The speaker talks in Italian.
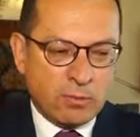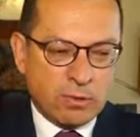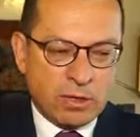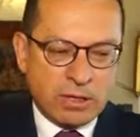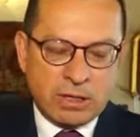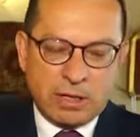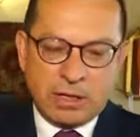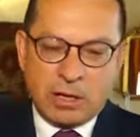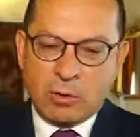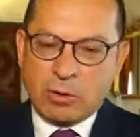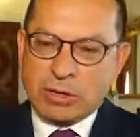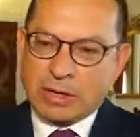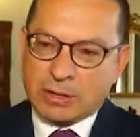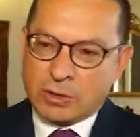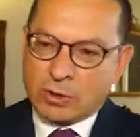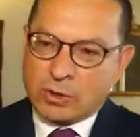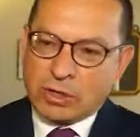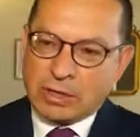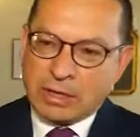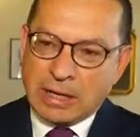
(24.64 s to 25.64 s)
una delle
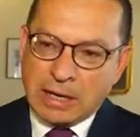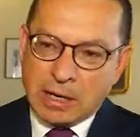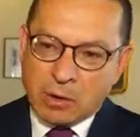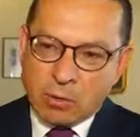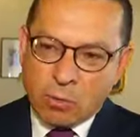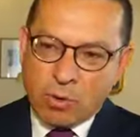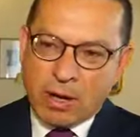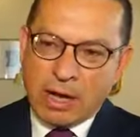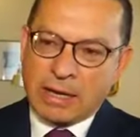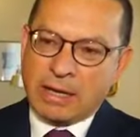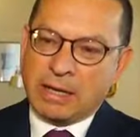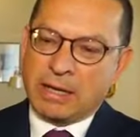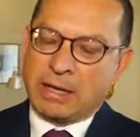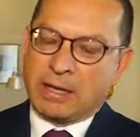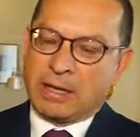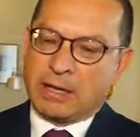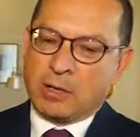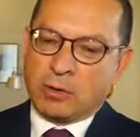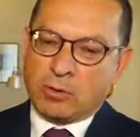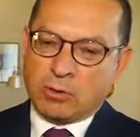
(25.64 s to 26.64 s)
occasioni nelle
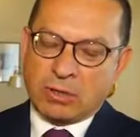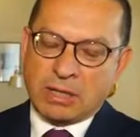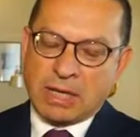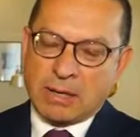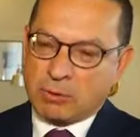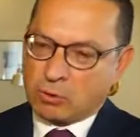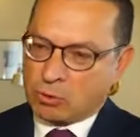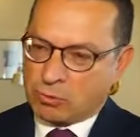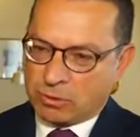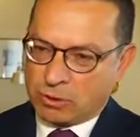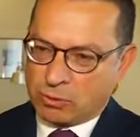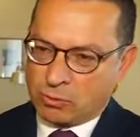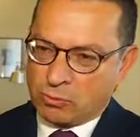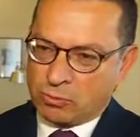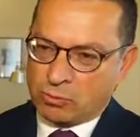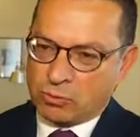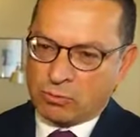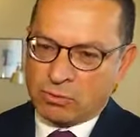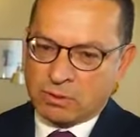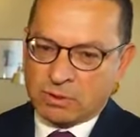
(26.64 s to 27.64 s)
quali ricordiamo
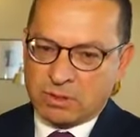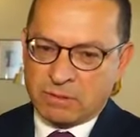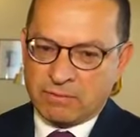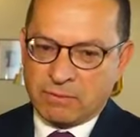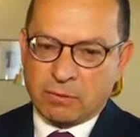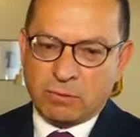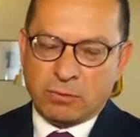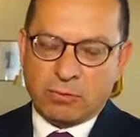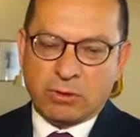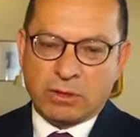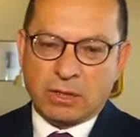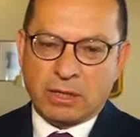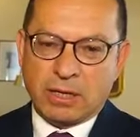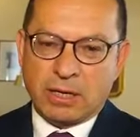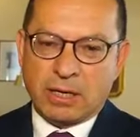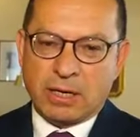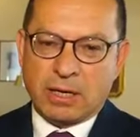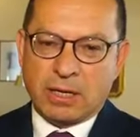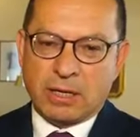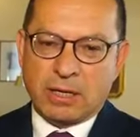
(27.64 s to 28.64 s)
soprattutto questi
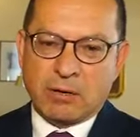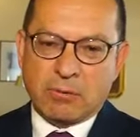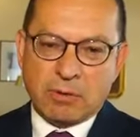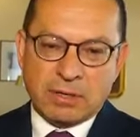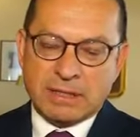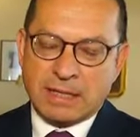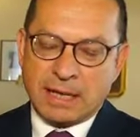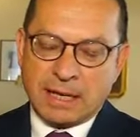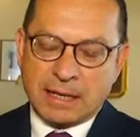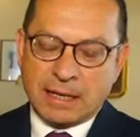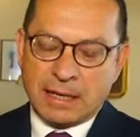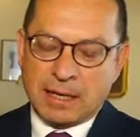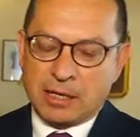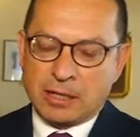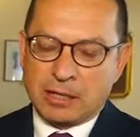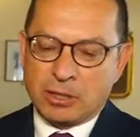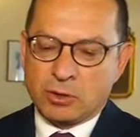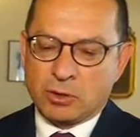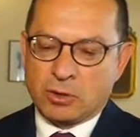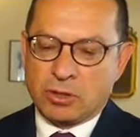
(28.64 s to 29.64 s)
valori ed è questa anche
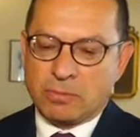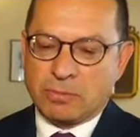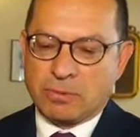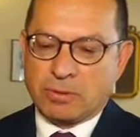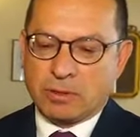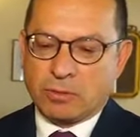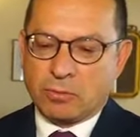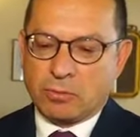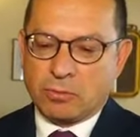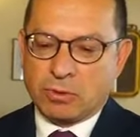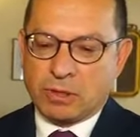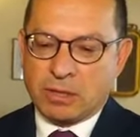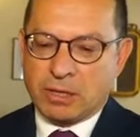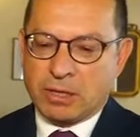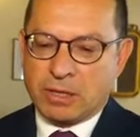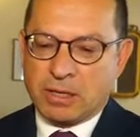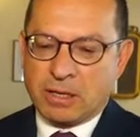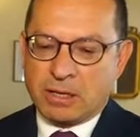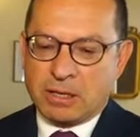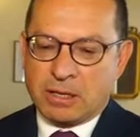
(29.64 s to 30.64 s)
la ragione per cui
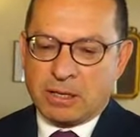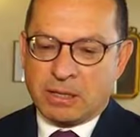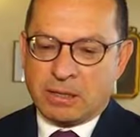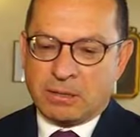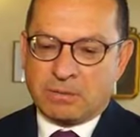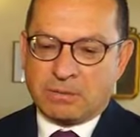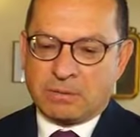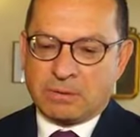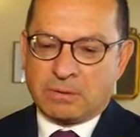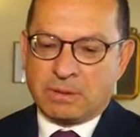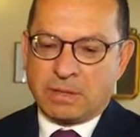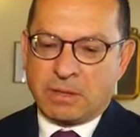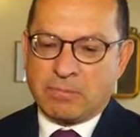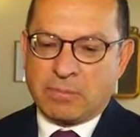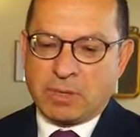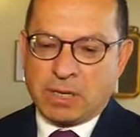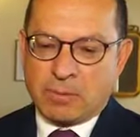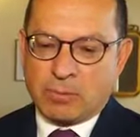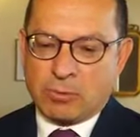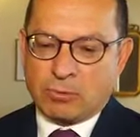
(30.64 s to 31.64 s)
eh,
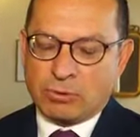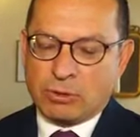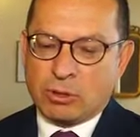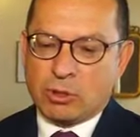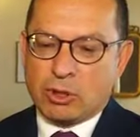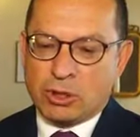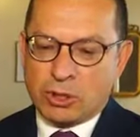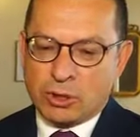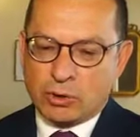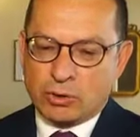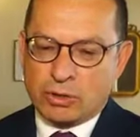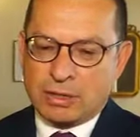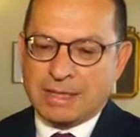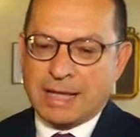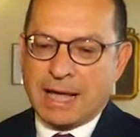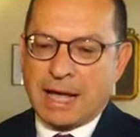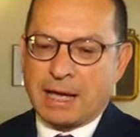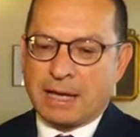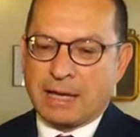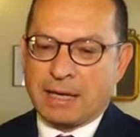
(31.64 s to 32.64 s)
abbiamo deciso di
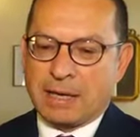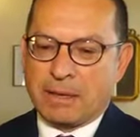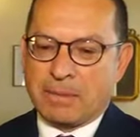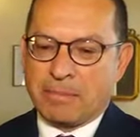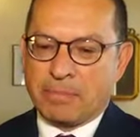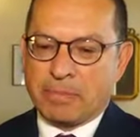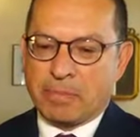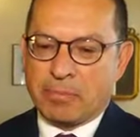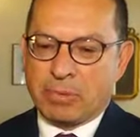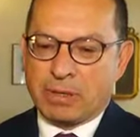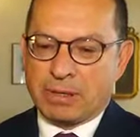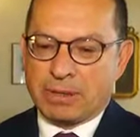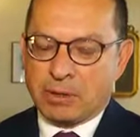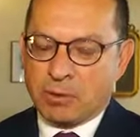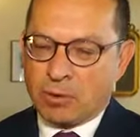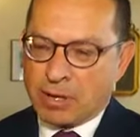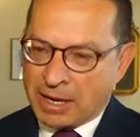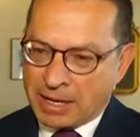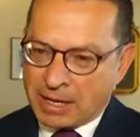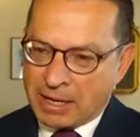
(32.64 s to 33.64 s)
dare
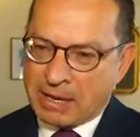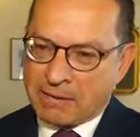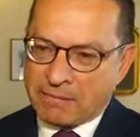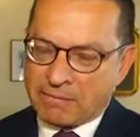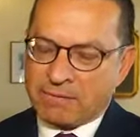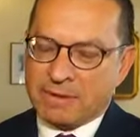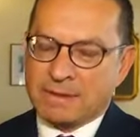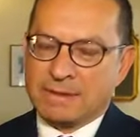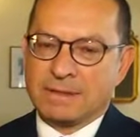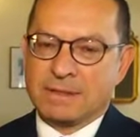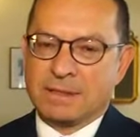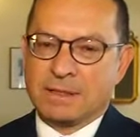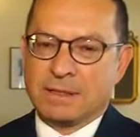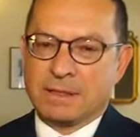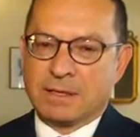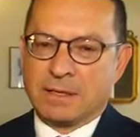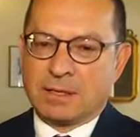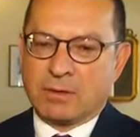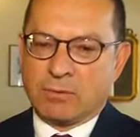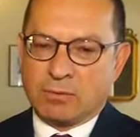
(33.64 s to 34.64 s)
particolare enfasi
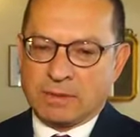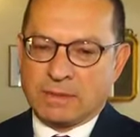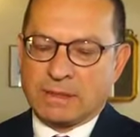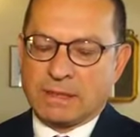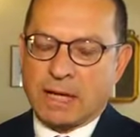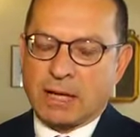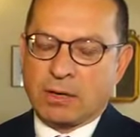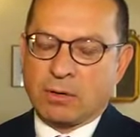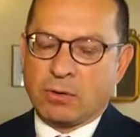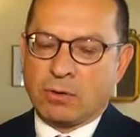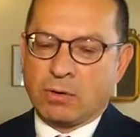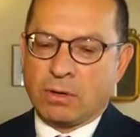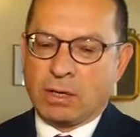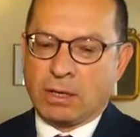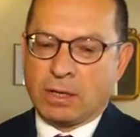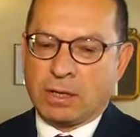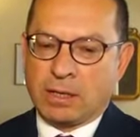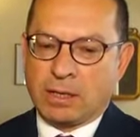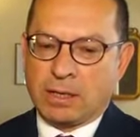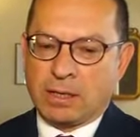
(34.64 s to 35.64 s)
quest'anno
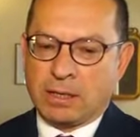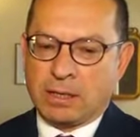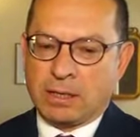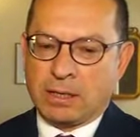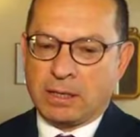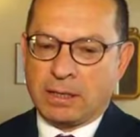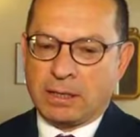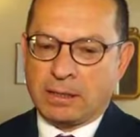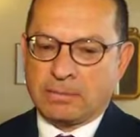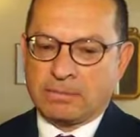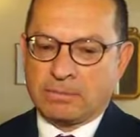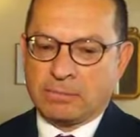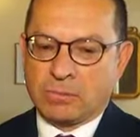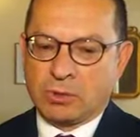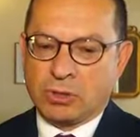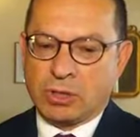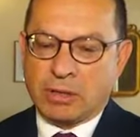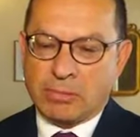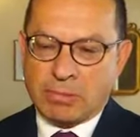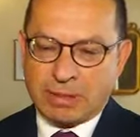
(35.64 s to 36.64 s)
alla, alla
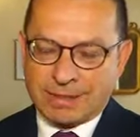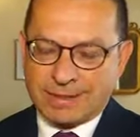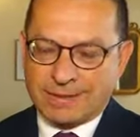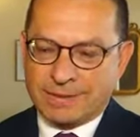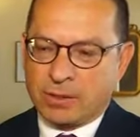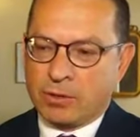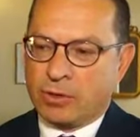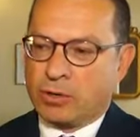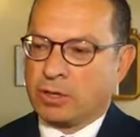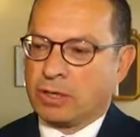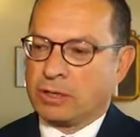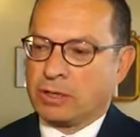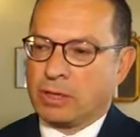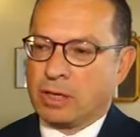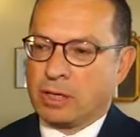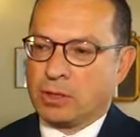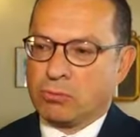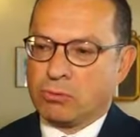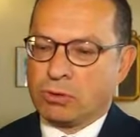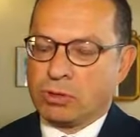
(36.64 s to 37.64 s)
celebrazione
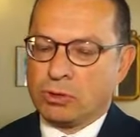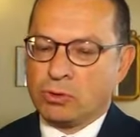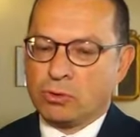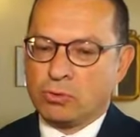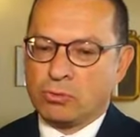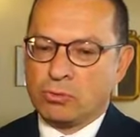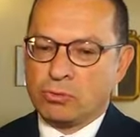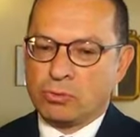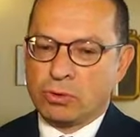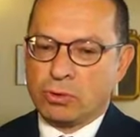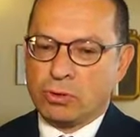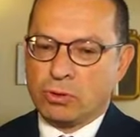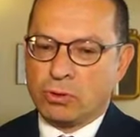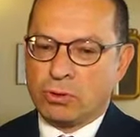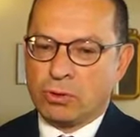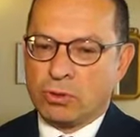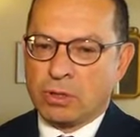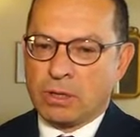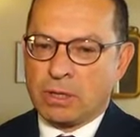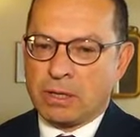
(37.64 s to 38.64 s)
del 2 di
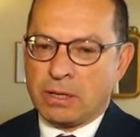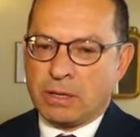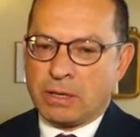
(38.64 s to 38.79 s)
giugno